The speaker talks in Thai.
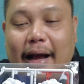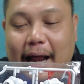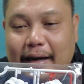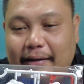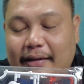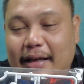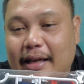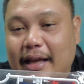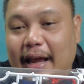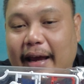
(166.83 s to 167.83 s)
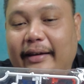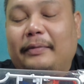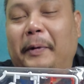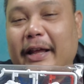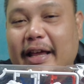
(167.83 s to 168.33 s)
งาน SDEX
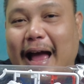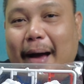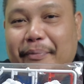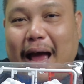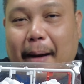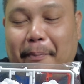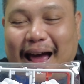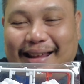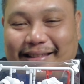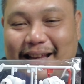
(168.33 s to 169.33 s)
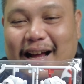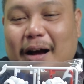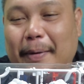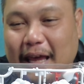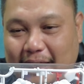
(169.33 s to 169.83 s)
พยายามอย่าแปะสติกเกอ
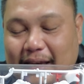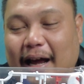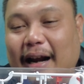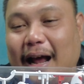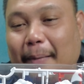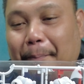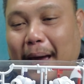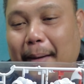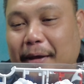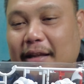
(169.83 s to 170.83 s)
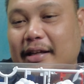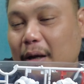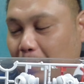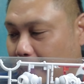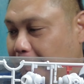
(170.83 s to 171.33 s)
ร์ผิดนะครับแปะผิด
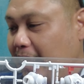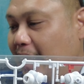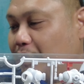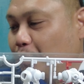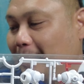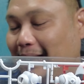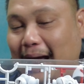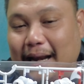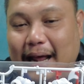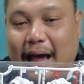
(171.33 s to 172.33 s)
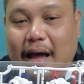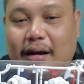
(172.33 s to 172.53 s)
ชีวิตเปลี่ยนอยู่เหมือนกันนะ